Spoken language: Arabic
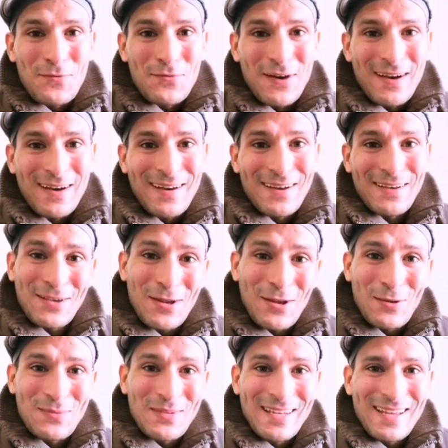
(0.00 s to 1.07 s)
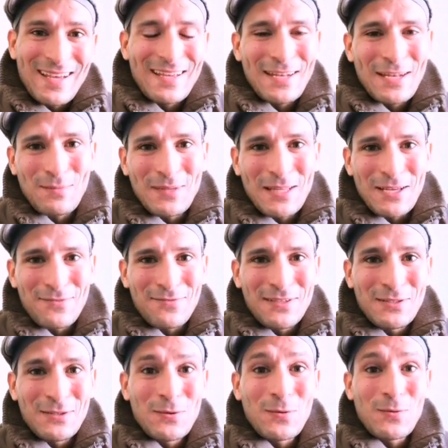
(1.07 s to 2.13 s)
فيلا بينا نبدأ
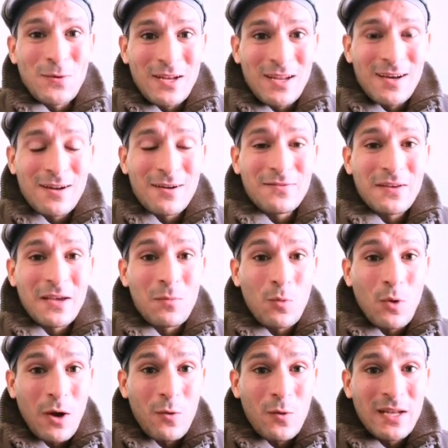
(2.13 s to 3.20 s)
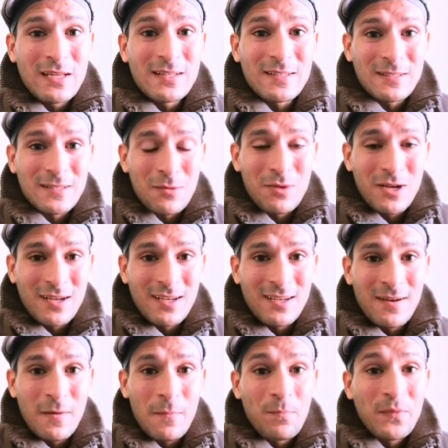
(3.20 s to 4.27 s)
الفيديو ونعرف المكونات
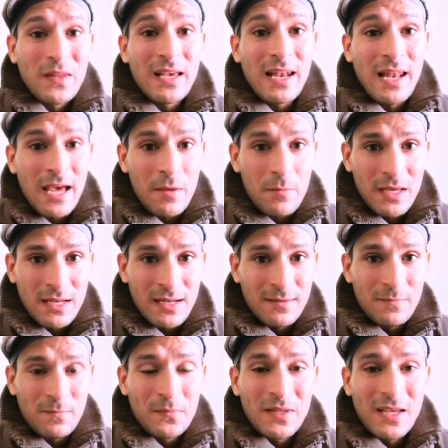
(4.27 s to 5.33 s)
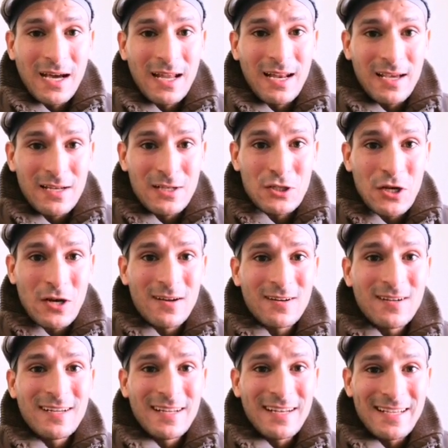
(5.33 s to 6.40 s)
الطبيعية الآمنة على الشعر
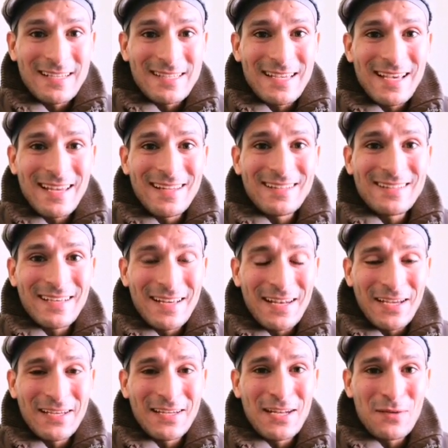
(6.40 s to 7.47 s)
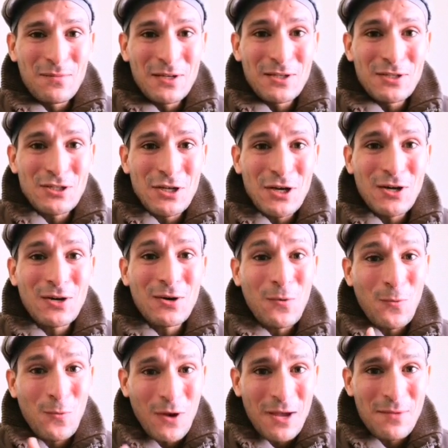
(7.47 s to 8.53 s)
لإزالة الحنة من الشعر
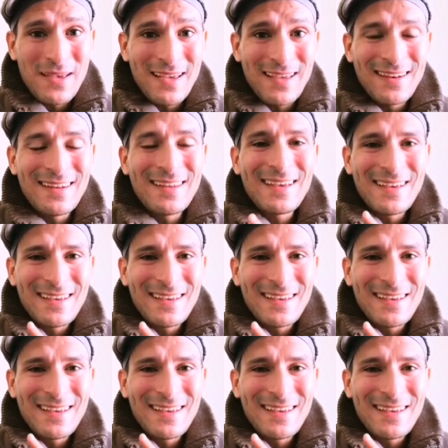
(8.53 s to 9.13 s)
وكمان